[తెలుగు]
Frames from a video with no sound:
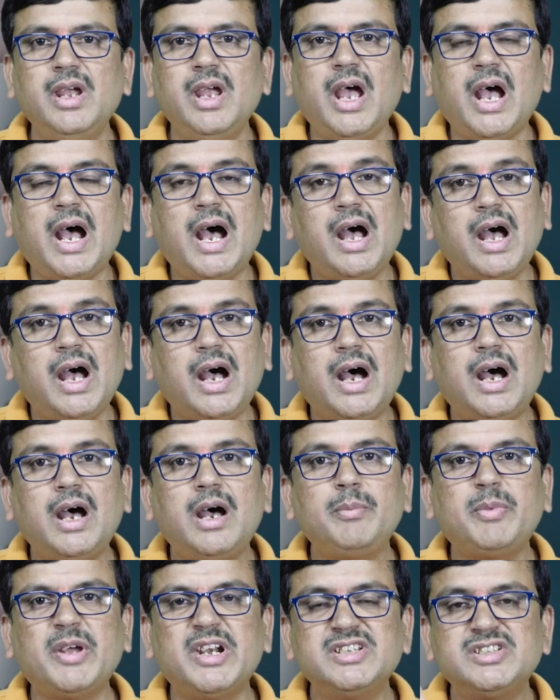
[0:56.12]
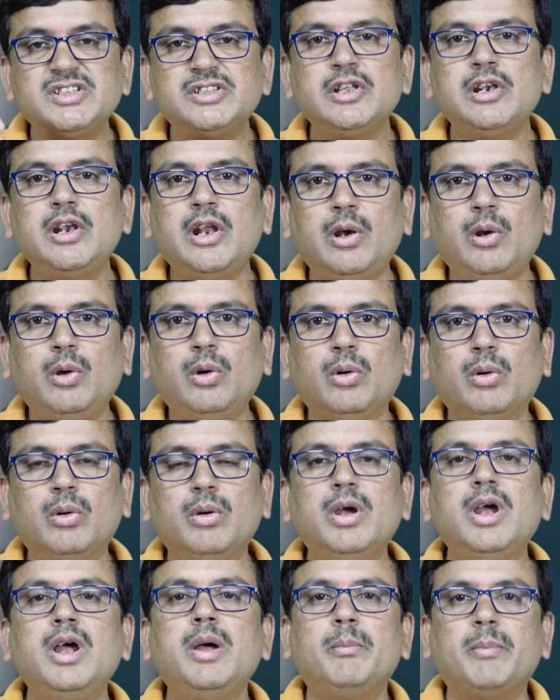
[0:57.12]
ఆ పరిస్థితులలో
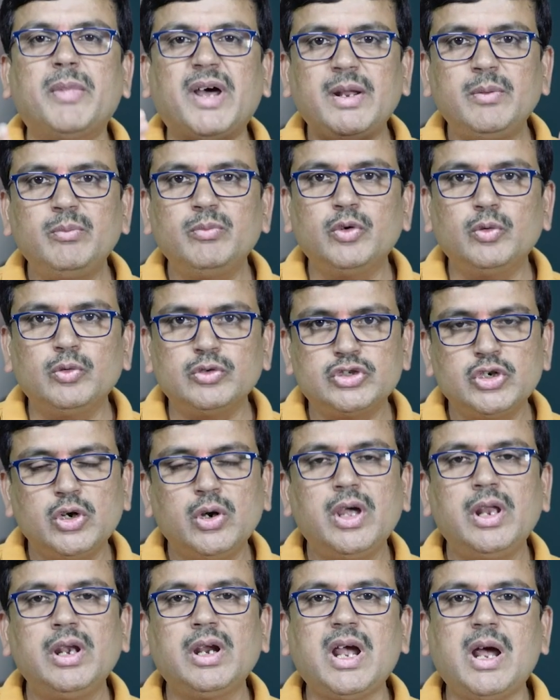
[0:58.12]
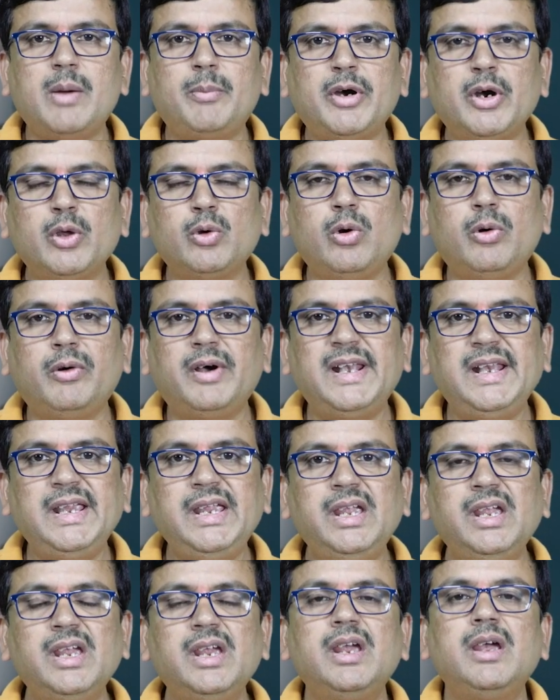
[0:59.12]
మనం ఉద్యోగాలు కాపాడుకోవాలి
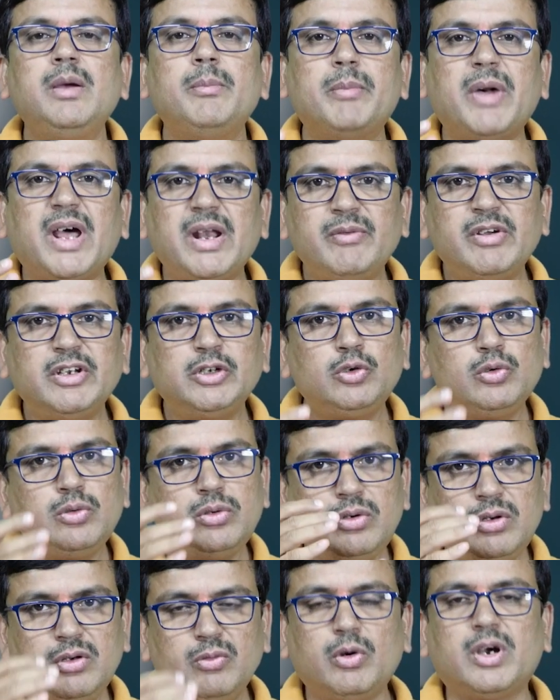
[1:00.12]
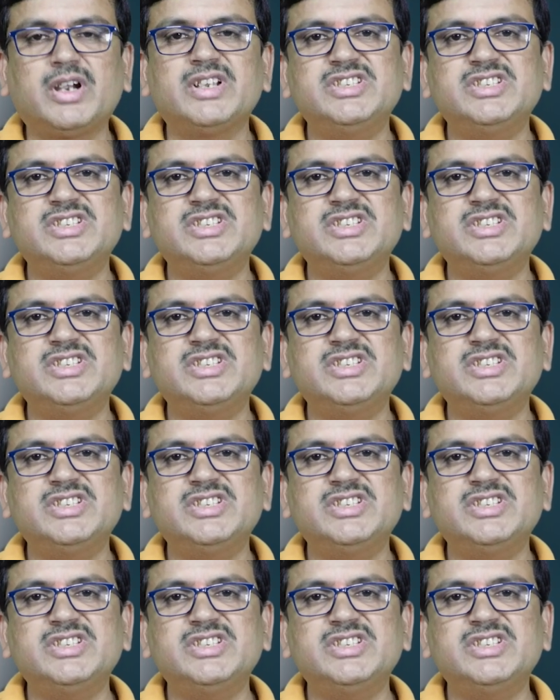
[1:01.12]
మనమంటూ ఒక